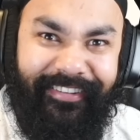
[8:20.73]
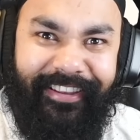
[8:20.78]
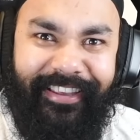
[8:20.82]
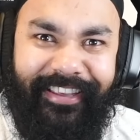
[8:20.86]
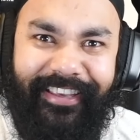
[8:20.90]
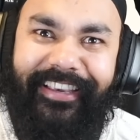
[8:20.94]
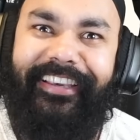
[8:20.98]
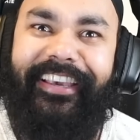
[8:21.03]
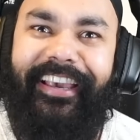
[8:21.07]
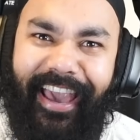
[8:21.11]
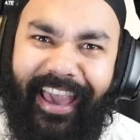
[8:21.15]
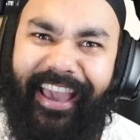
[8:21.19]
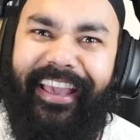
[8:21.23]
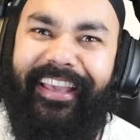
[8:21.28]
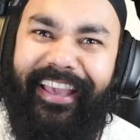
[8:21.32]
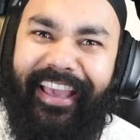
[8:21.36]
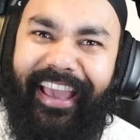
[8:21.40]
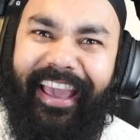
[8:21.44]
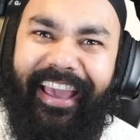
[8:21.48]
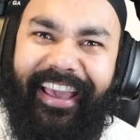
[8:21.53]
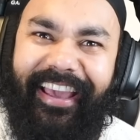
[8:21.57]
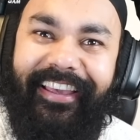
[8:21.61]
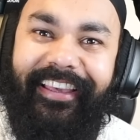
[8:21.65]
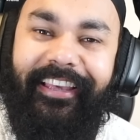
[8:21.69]
क्या
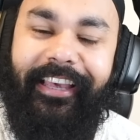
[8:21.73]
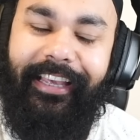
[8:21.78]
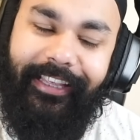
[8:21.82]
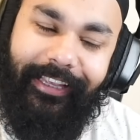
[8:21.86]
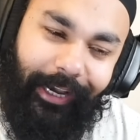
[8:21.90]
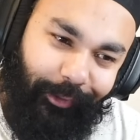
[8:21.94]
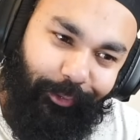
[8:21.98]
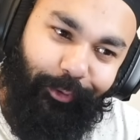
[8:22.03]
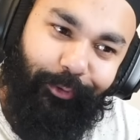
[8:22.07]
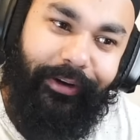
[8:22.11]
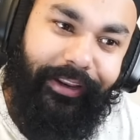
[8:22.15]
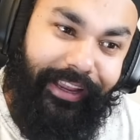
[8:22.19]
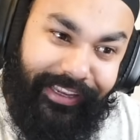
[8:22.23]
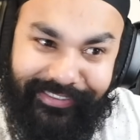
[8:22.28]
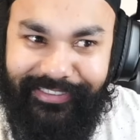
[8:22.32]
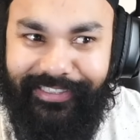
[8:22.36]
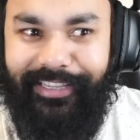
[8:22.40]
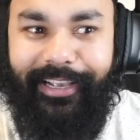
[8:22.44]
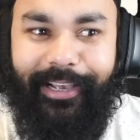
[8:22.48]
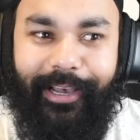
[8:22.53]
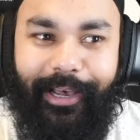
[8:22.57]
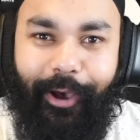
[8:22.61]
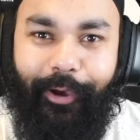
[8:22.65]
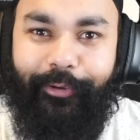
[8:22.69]
ये या तो रेस
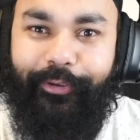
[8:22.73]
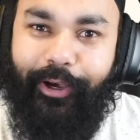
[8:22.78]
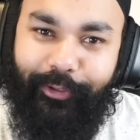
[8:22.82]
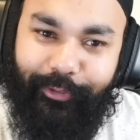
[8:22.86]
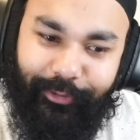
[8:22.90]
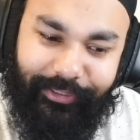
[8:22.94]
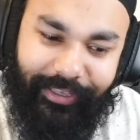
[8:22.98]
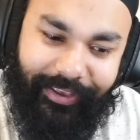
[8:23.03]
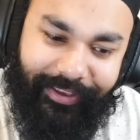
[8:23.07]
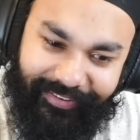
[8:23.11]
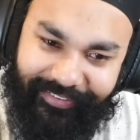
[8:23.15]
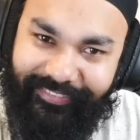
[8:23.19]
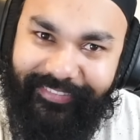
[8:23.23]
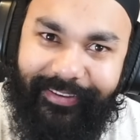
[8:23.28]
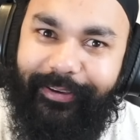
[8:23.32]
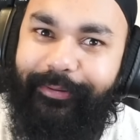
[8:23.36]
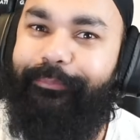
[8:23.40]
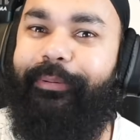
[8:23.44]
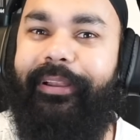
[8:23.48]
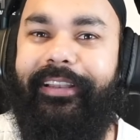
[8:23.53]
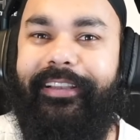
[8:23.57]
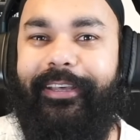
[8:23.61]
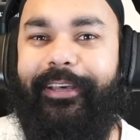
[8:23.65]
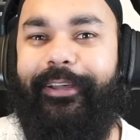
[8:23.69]
लगाओ या तो ये है,
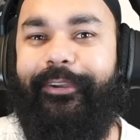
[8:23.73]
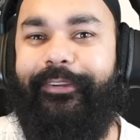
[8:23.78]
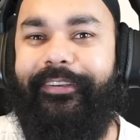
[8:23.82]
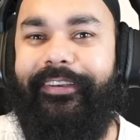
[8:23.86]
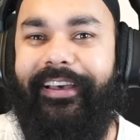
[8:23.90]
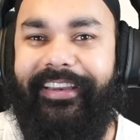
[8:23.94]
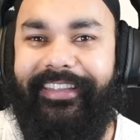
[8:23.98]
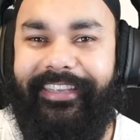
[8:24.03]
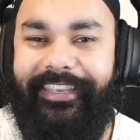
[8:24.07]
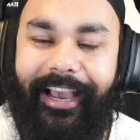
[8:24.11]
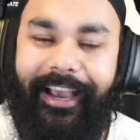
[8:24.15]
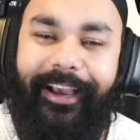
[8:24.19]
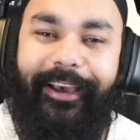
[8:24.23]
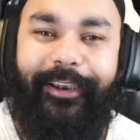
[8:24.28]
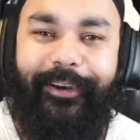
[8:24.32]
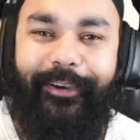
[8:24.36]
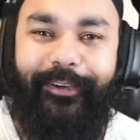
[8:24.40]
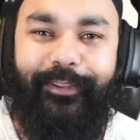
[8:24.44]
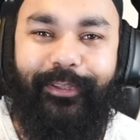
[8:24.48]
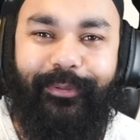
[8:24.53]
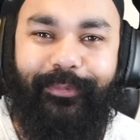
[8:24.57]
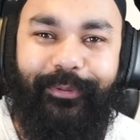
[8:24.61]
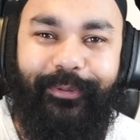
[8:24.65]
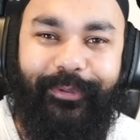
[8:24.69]
बंद करो यार क्या कर
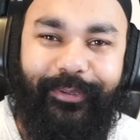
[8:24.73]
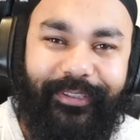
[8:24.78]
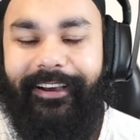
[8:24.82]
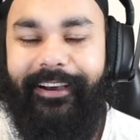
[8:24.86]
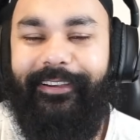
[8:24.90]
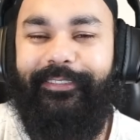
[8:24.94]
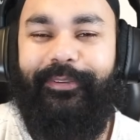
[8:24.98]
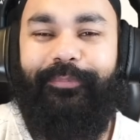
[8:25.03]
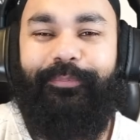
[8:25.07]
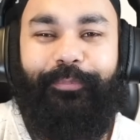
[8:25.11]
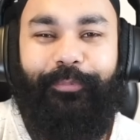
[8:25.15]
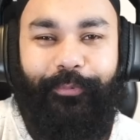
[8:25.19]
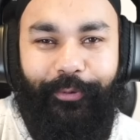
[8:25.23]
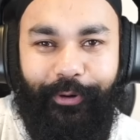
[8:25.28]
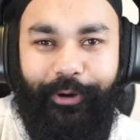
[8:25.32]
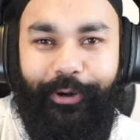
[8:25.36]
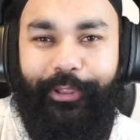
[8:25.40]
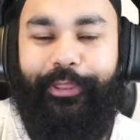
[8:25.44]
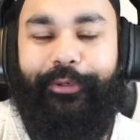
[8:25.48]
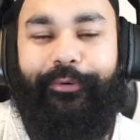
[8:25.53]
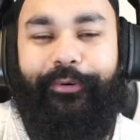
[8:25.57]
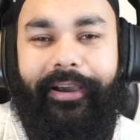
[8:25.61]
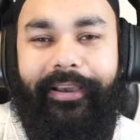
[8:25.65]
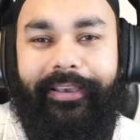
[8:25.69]
रहे हो तुम लोग अच्छा
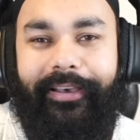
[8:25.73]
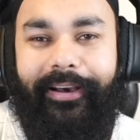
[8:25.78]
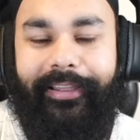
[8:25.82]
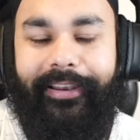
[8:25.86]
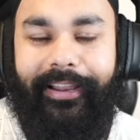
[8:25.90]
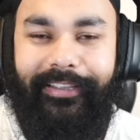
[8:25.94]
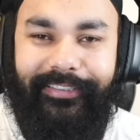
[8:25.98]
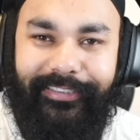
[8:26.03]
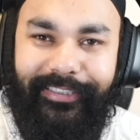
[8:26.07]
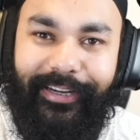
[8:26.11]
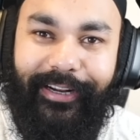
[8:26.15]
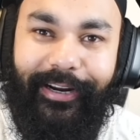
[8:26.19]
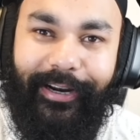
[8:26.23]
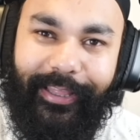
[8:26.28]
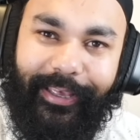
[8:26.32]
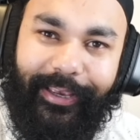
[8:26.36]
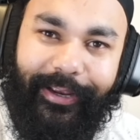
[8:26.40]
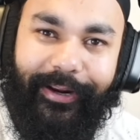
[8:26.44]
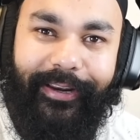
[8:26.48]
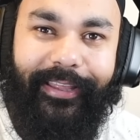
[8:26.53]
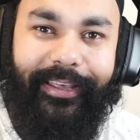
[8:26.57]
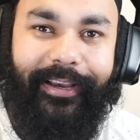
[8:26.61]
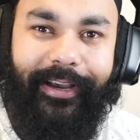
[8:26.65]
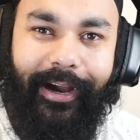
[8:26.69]
पॉइंट तो भाई यार ऐसे खड़े
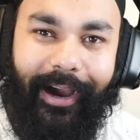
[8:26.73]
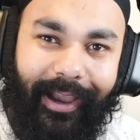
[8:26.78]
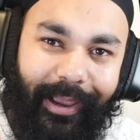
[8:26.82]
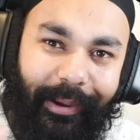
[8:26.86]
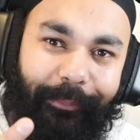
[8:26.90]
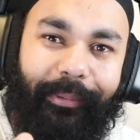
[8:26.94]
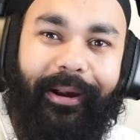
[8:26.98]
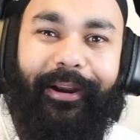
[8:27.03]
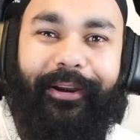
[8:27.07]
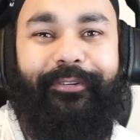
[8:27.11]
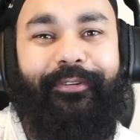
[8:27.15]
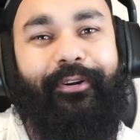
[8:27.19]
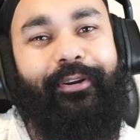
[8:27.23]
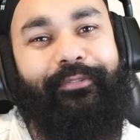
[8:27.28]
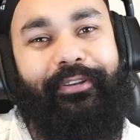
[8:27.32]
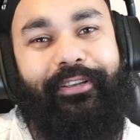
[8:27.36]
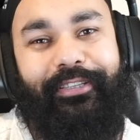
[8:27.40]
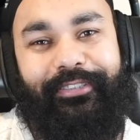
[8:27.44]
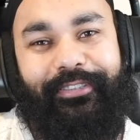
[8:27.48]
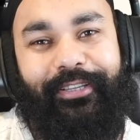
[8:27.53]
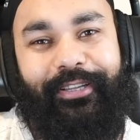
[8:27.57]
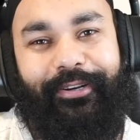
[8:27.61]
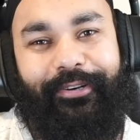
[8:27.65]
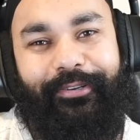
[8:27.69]
खड़े काहे पेट्रोल
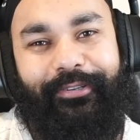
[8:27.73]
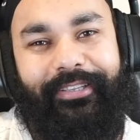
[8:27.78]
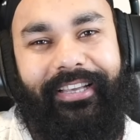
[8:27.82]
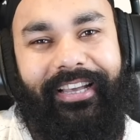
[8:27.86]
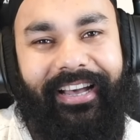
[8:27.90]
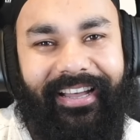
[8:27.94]
वेस्ट कर रहे हो